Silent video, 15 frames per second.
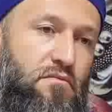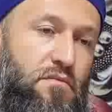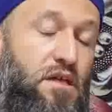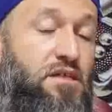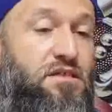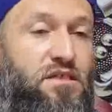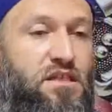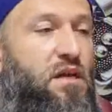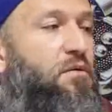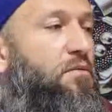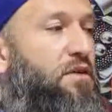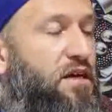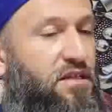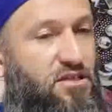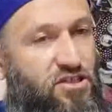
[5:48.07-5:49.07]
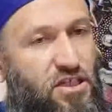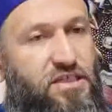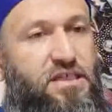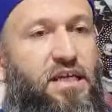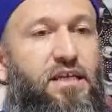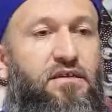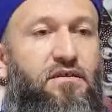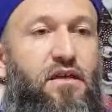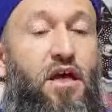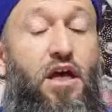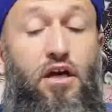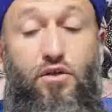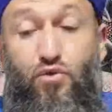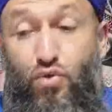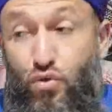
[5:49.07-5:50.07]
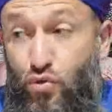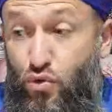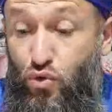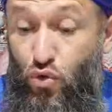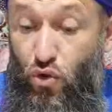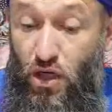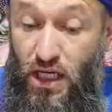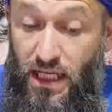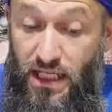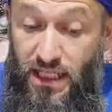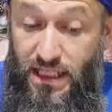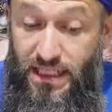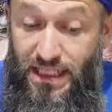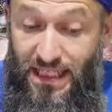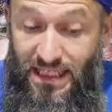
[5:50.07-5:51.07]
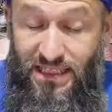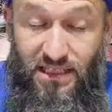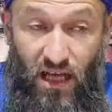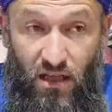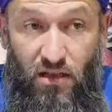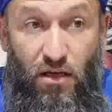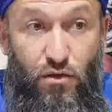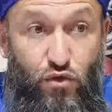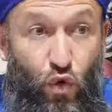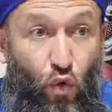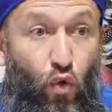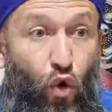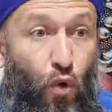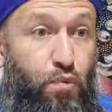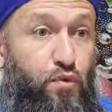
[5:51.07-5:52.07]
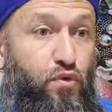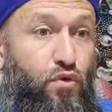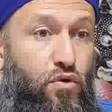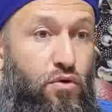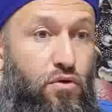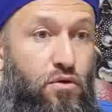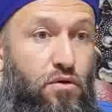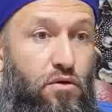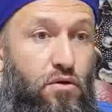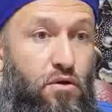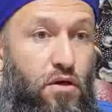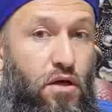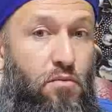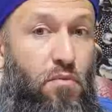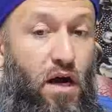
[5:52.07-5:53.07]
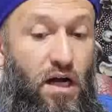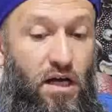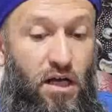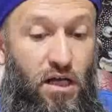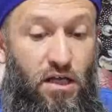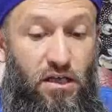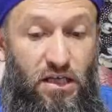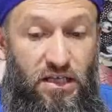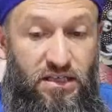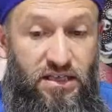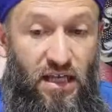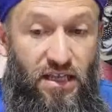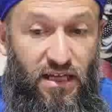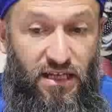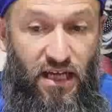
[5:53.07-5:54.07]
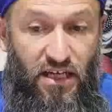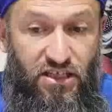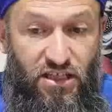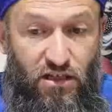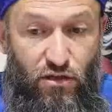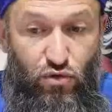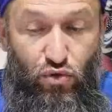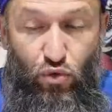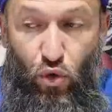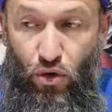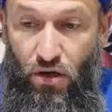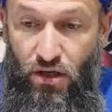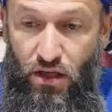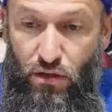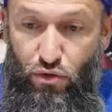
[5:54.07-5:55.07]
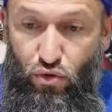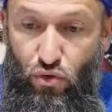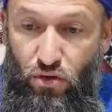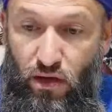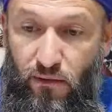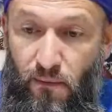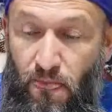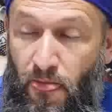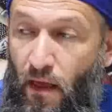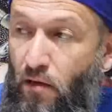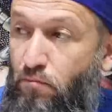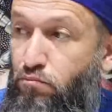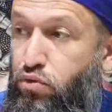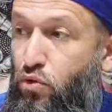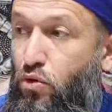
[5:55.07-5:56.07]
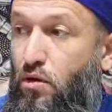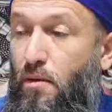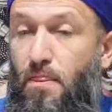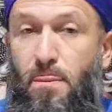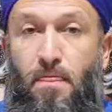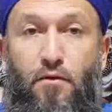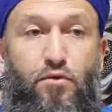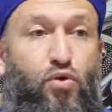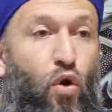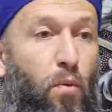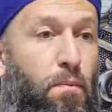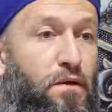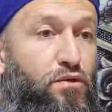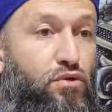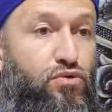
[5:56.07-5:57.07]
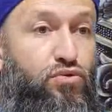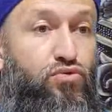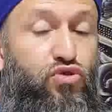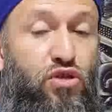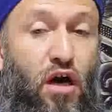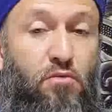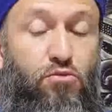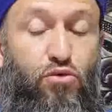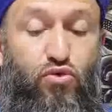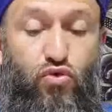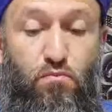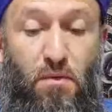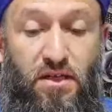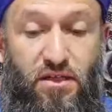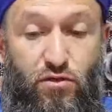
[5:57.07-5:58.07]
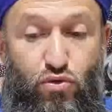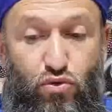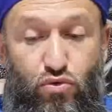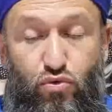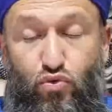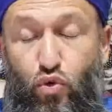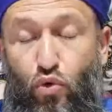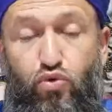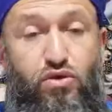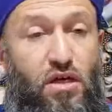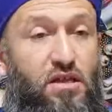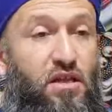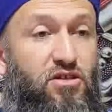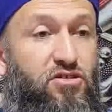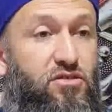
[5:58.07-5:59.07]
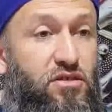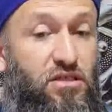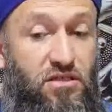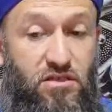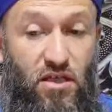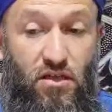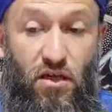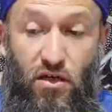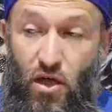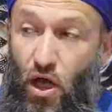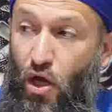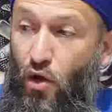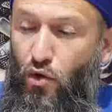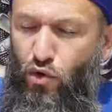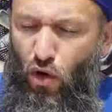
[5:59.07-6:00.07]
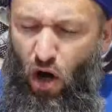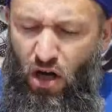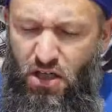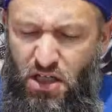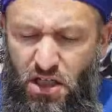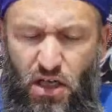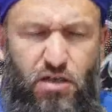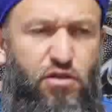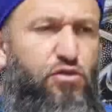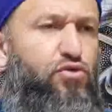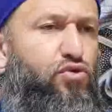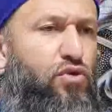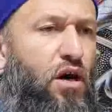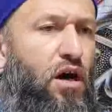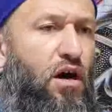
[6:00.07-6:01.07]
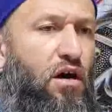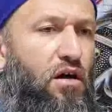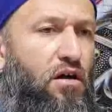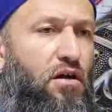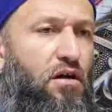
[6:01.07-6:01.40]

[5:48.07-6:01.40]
deriz ki tamam kardeşler gelin. Çünkü insanlar çok koptu. Bak insanlar gerçekten şu koronadan sonra bu sohbet olsun, cami olsun, medrese olsun çok uzaklaştı. İnsanlar akın akın günah,